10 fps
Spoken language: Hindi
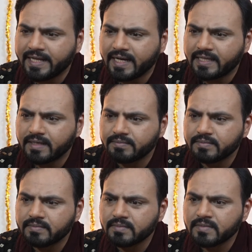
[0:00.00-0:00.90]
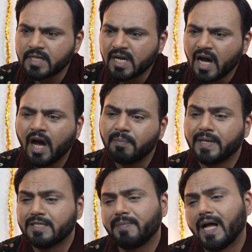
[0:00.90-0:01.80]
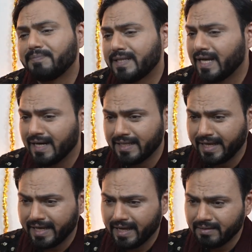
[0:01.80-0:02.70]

देना था आप किस बात पे धरना देंगे